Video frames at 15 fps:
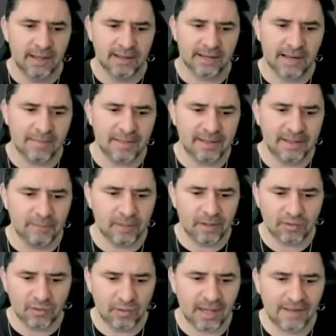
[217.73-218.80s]
Realmente
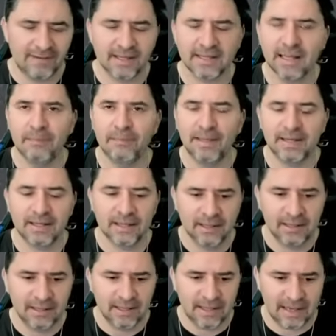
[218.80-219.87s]
impresiona ver también
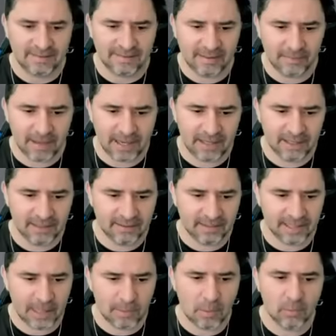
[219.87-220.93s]
las imágenes que
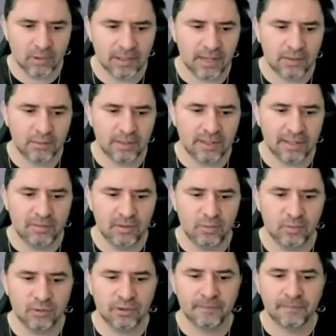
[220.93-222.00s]
estamos mostrando en este
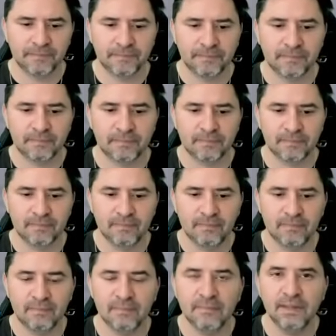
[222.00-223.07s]
minuto
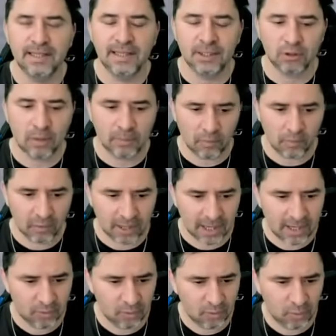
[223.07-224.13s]
y esto ha
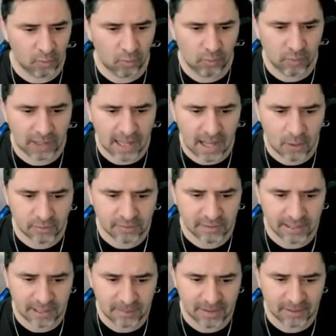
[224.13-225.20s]
provocado un caos
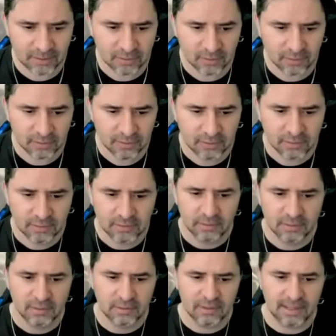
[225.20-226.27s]
tremendo
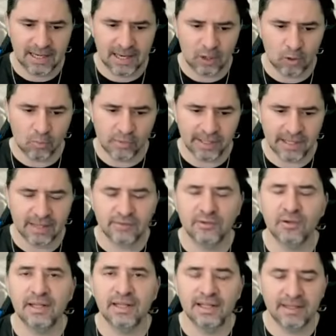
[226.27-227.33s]
en la
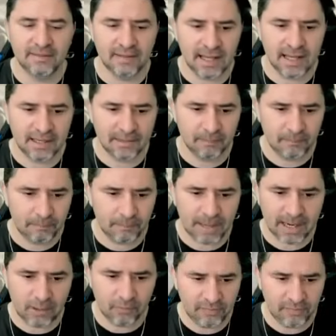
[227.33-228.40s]
comunicación en general,
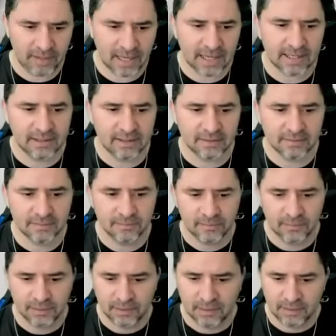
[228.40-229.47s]
para viajes,
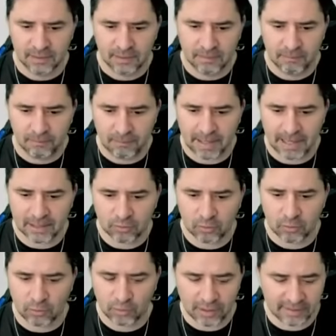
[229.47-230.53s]
para
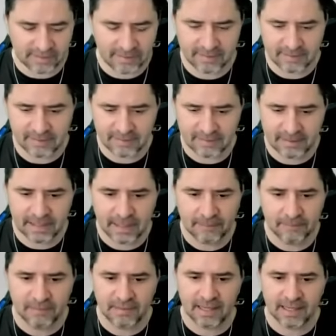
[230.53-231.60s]
todo lo que se necesita,
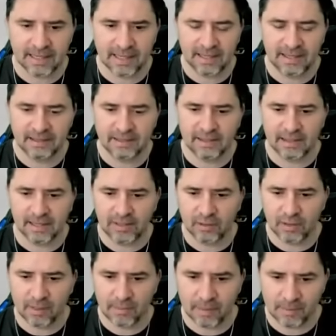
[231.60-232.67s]
ya que la gente ha
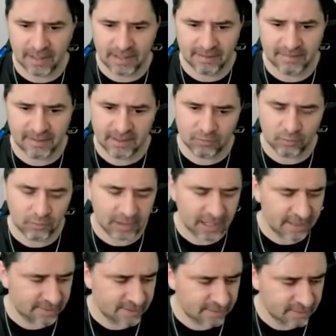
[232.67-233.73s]
tenido que permanecer en sus
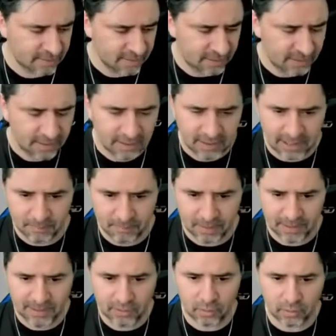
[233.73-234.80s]
casas. El
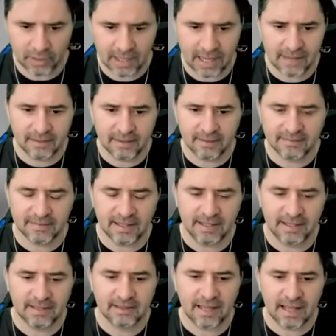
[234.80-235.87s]
peligro es grande de
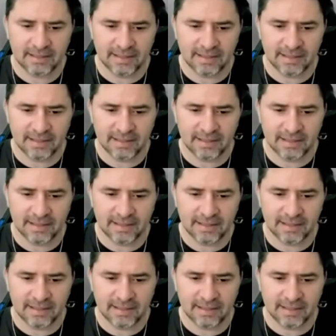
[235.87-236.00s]
salir a